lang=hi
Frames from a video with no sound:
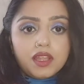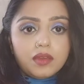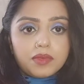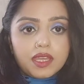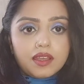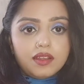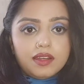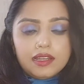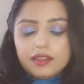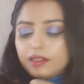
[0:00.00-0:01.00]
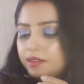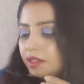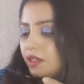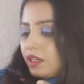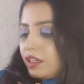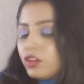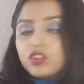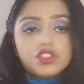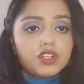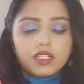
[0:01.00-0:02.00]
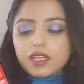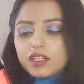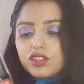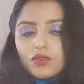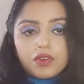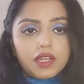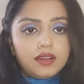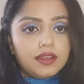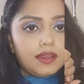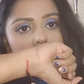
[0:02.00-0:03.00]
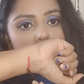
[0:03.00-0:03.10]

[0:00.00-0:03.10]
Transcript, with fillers: हम ये कलर ले लेते हैं ये कुछ रेड काइंड ऑफ कलर है